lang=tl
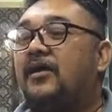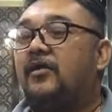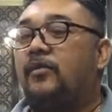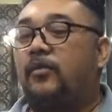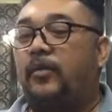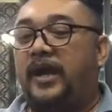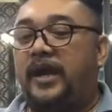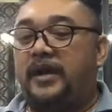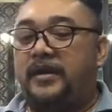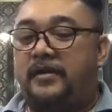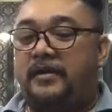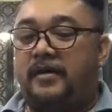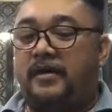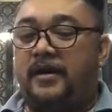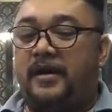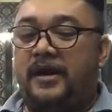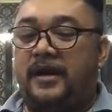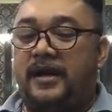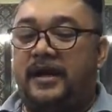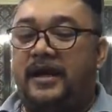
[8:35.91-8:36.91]

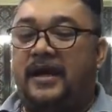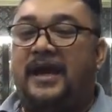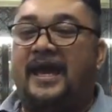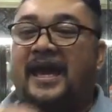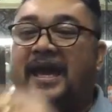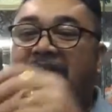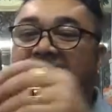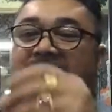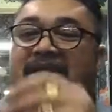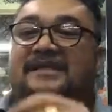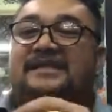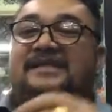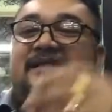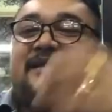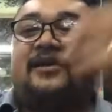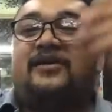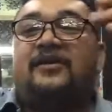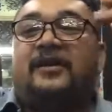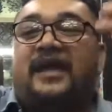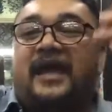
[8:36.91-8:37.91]
winner is,
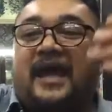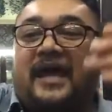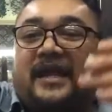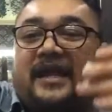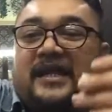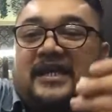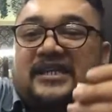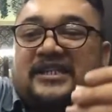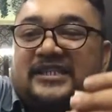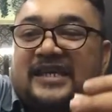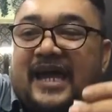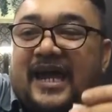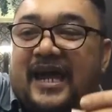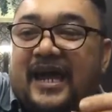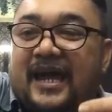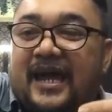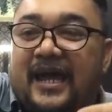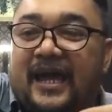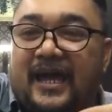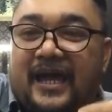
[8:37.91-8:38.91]
okay, ari na siya
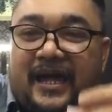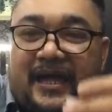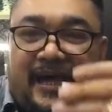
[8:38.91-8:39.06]
ha.